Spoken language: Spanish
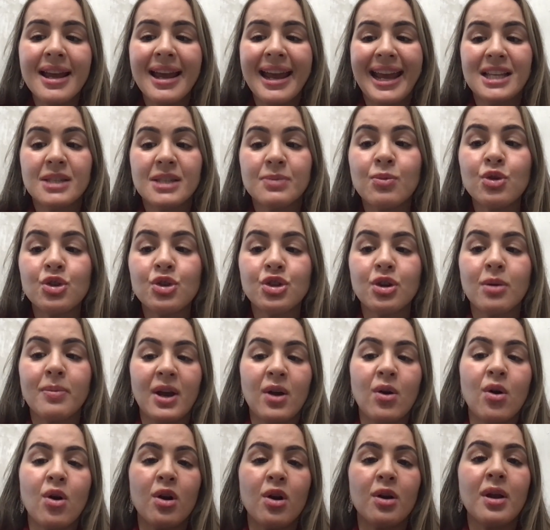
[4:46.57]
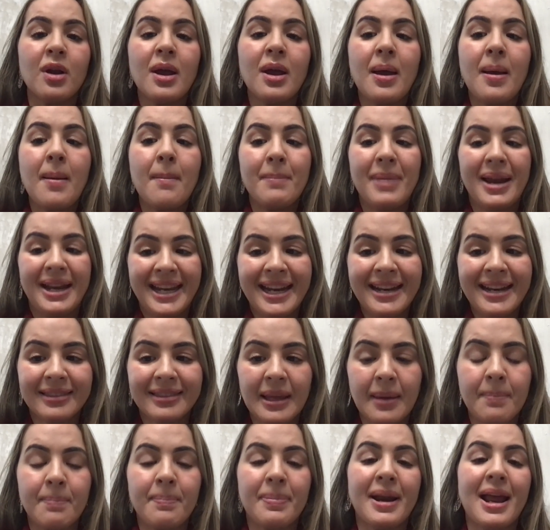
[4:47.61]
Es mucho mejor venir
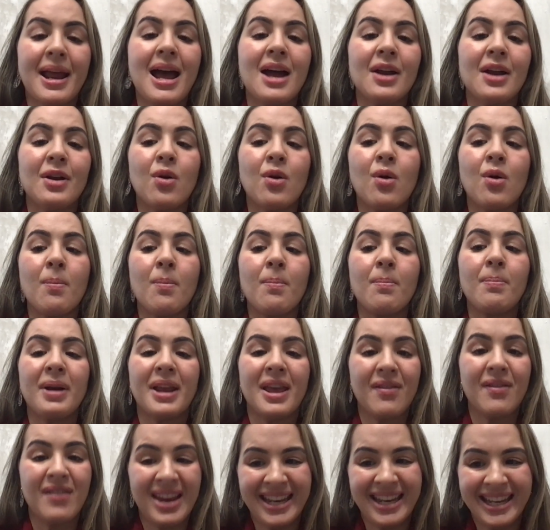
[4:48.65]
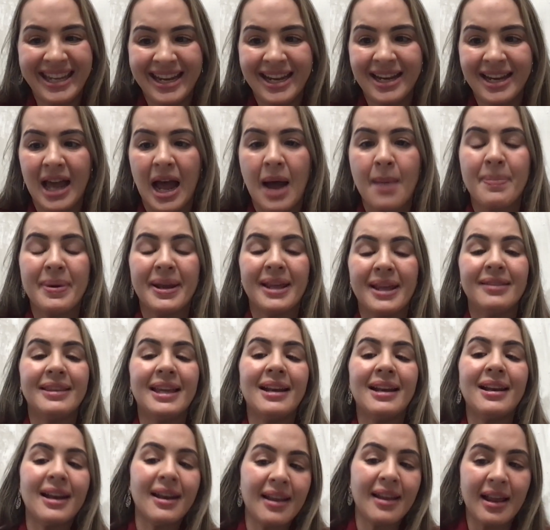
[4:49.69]
temprano, prevenir,
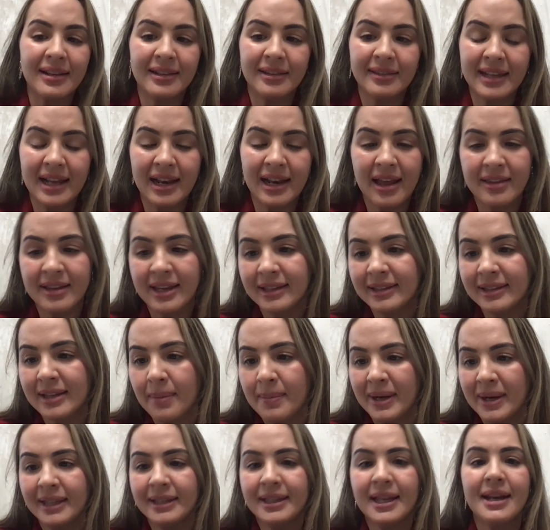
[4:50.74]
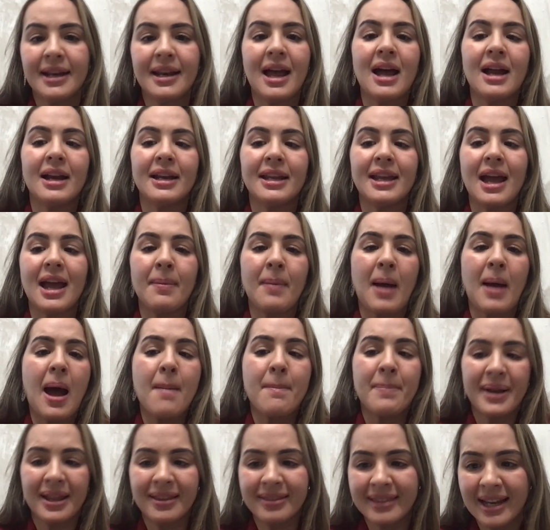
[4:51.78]
aprender de la, de la dieta mediterránea,
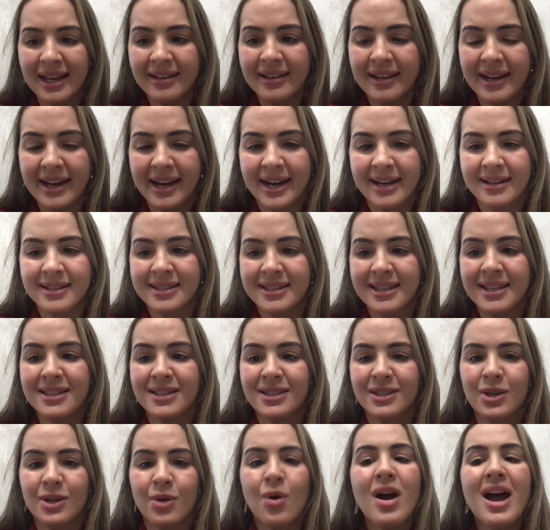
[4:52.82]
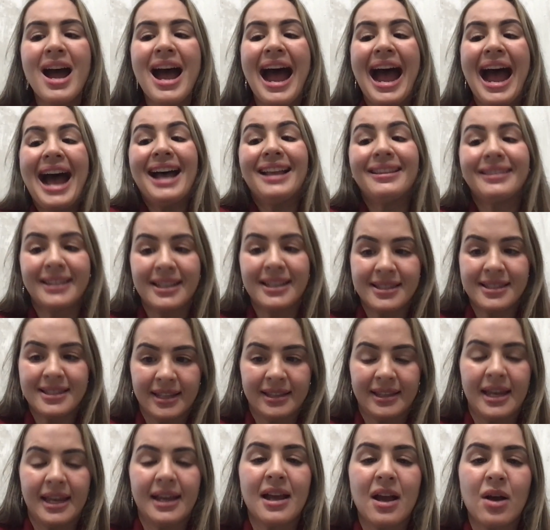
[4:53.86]
aprender del ejercicio antes
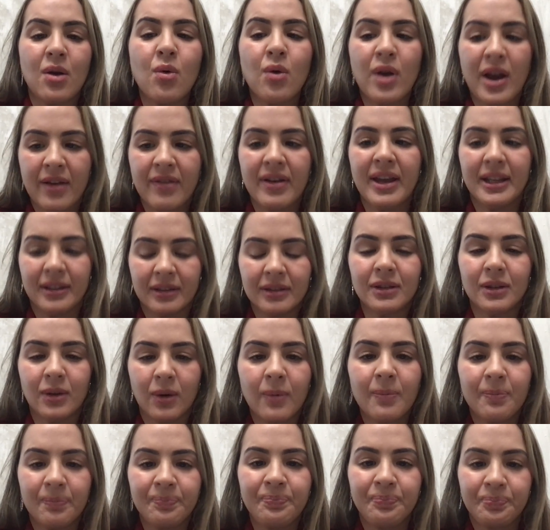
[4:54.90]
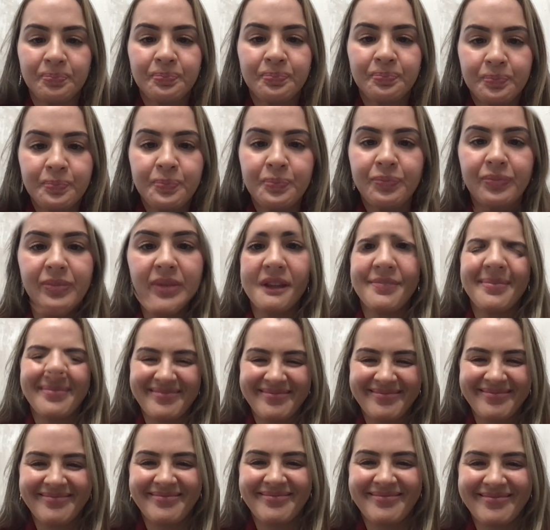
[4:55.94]
que tengan un evento.
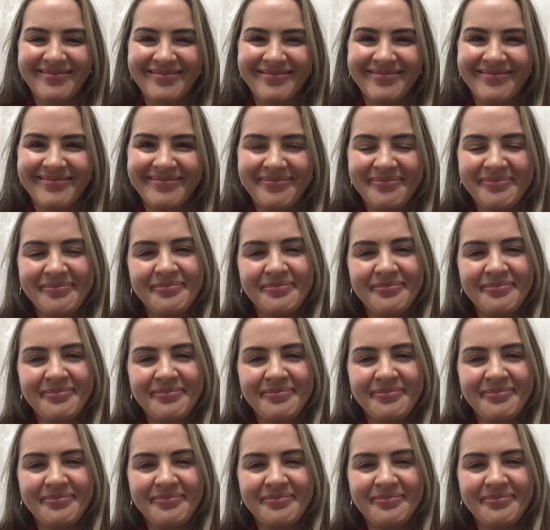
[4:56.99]
Muchísimas gracias.